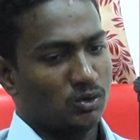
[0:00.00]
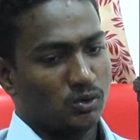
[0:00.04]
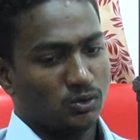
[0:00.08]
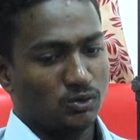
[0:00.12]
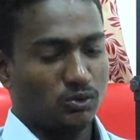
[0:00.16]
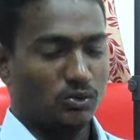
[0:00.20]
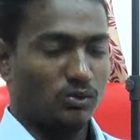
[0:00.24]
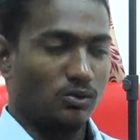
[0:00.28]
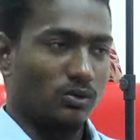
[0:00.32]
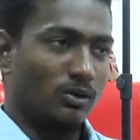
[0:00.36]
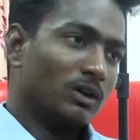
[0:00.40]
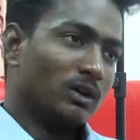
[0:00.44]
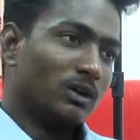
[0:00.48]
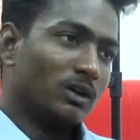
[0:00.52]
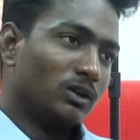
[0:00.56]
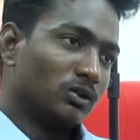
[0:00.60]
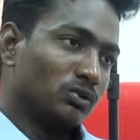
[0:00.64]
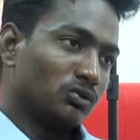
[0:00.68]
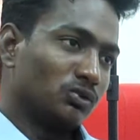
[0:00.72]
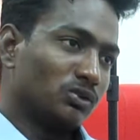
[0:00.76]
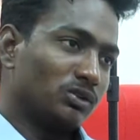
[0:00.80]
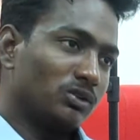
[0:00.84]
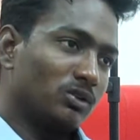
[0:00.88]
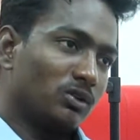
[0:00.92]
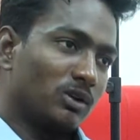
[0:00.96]
రోజు
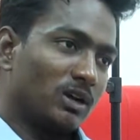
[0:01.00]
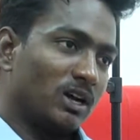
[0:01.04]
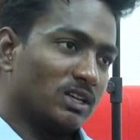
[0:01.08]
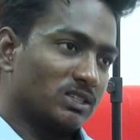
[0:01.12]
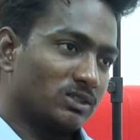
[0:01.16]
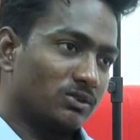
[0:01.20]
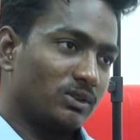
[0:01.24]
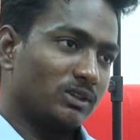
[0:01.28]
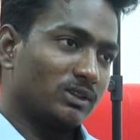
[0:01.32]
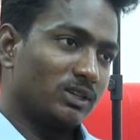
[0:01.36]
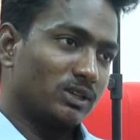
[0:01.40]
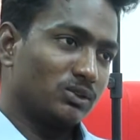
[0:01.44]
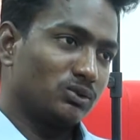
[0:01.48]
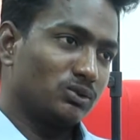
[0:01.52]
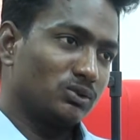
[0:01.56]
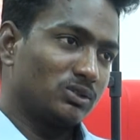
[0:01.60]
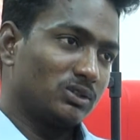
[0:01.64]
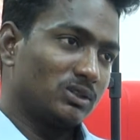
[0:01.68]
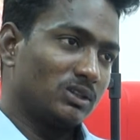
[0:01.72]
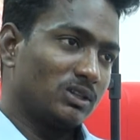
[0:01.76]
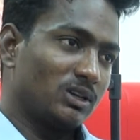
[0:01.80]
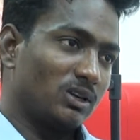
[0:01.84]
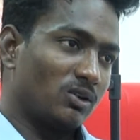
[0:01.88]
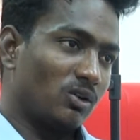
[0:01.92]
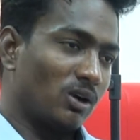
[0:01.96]
చూసాం రాష్ట్రం అంతా
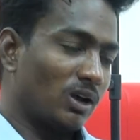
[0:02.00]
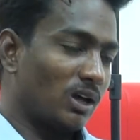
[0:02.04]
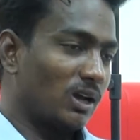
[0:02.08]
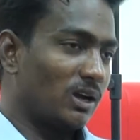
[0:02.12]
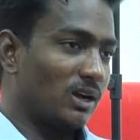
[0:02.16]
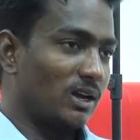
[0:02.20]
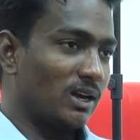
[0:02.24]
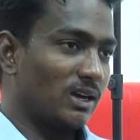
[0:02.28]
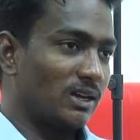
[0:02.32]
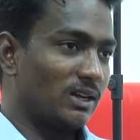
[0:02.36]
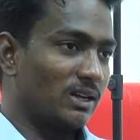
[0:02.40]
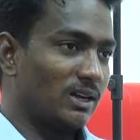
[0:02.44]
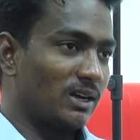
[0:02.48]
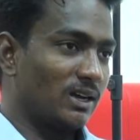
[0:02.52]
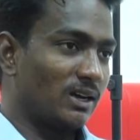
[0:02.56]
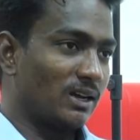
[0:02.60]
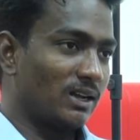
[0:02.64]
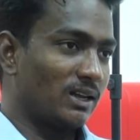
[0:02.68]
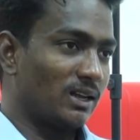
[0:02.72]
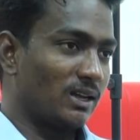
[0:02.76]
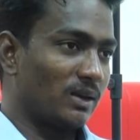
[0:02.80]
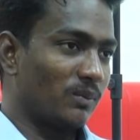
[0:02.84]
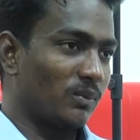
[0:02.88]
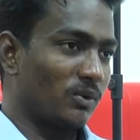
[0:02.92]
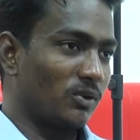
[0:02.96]
చూసింది కొడాలి నాని
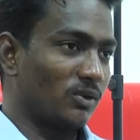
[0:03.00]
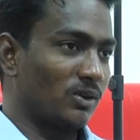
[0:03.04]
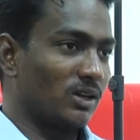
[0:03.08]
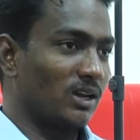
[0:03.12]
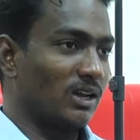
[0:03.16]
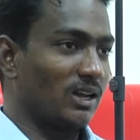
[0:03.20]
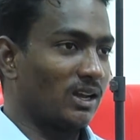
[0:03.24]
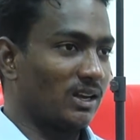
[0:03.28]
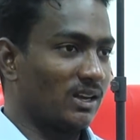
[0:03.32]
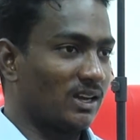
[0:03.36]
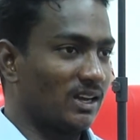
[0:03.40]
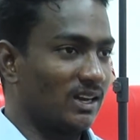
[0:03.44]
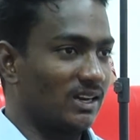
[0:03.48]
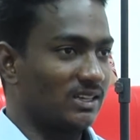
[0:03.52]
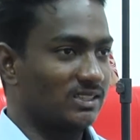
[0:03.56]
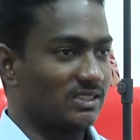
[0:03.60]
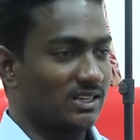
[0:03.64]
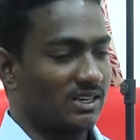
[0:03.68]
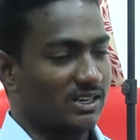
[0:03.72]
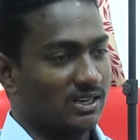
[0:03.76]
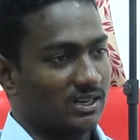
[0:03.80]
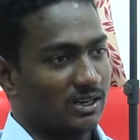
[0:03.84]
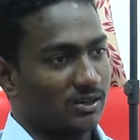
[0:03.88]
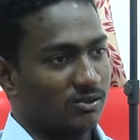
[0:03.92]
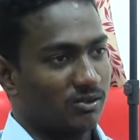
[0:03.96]
గారికి పవన్ కళ్యాణ్ గారికి
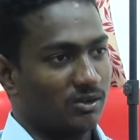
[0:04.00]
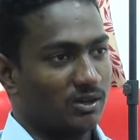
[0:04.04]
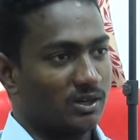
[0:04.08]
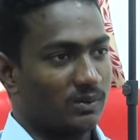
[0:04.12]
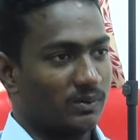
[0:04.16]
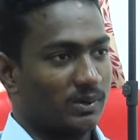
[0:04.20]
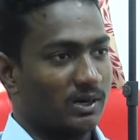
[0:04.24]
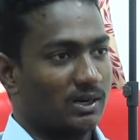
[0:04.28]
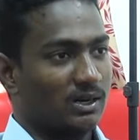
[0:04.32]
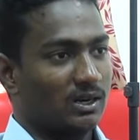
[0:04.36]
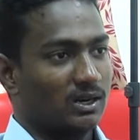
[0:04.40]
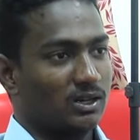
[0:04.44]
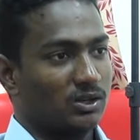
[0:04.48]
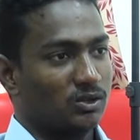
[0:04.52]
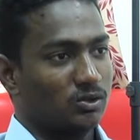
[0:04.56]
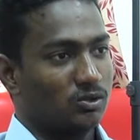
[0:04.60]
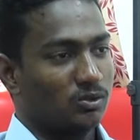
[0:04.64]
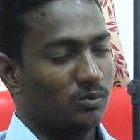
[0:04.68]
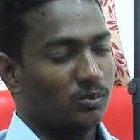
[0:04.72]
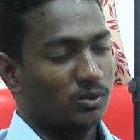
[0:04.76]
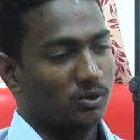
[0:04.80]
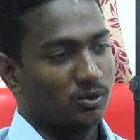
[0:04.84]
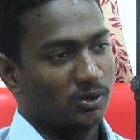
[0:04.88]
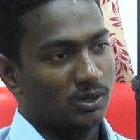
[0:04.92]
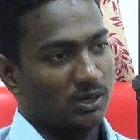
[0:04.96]
జరిగినటువంటి మాటల
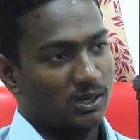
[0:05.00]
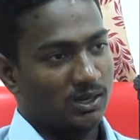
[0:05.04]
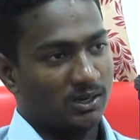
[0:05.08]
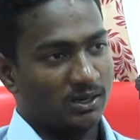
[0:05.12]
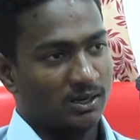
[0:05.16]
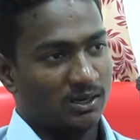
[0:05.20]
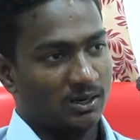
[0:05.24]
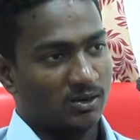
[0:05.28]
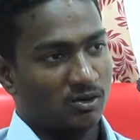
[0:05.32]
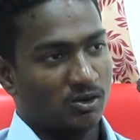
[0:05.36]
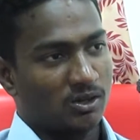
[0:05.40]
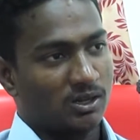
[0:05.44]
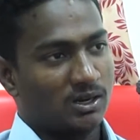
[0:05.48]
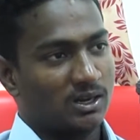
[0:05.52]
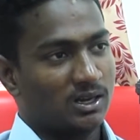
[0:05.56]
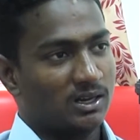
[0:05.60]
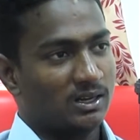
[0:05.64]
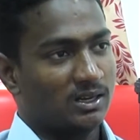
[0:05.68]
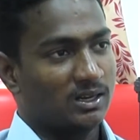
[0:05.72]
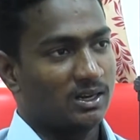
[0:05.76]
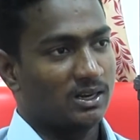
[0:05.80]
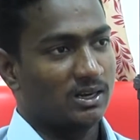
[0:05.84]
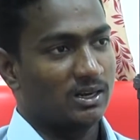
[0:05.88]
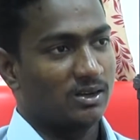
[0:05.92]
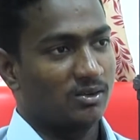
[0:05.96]
యుద్ధం పవన్ కళ్యాణ్ గారు కొడాలి
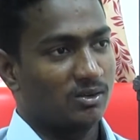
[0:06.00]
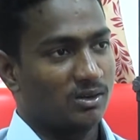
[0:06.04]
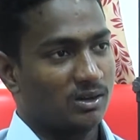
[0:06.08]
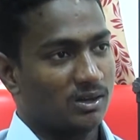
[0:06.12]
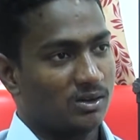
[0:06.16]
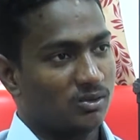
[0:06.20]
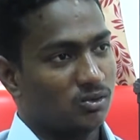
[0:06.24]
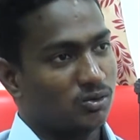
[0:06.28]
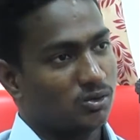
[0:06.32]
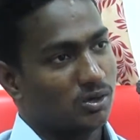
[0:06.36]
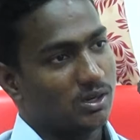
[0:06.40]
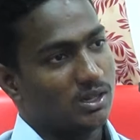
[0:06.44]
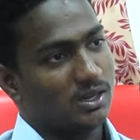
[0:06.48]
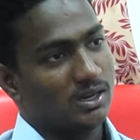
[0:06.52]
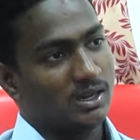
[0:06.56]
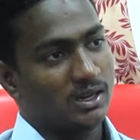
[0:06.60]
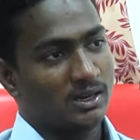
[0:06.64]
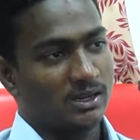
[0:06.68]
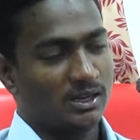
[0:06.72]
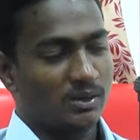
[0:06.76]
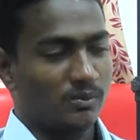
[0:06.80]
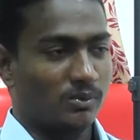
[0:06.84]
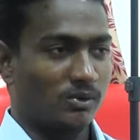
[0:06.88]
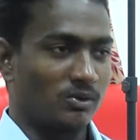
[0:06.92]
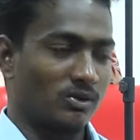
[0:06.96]
నాని గారిని ఏమన్నారు కొడాలి
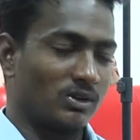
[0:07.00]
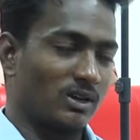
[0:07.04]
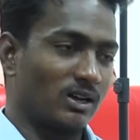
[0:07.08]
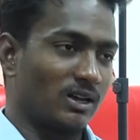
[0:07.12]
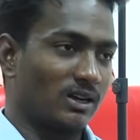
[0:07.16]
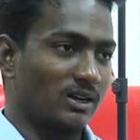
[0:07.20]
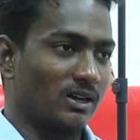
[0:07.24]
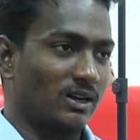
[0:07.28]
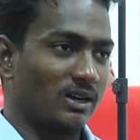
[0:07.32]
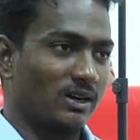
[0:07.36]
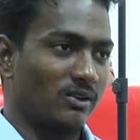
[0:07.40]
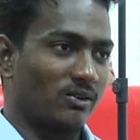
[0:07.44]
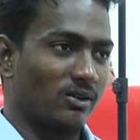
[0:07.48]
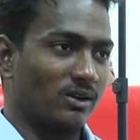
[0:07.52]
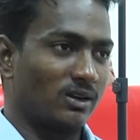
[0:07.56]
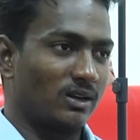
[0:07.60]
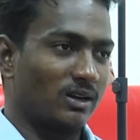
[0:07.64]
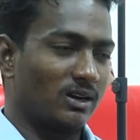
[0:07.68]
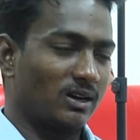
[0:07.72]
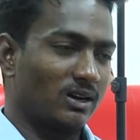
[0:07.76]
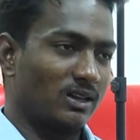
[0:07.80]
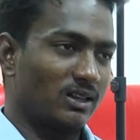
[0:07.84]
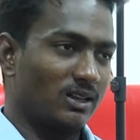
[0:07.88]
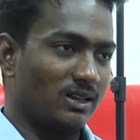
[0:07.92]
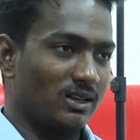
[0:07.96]
నాని గారు పవన్ కళ్యాణ్ గారు
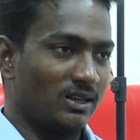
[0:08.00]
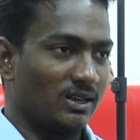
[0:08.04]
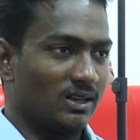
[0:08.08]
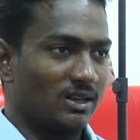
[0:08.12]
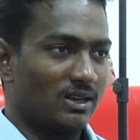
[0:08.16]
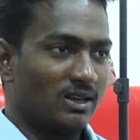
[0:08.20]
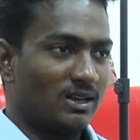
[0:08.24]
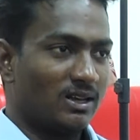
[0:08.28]
ఏమన్నారు అనేది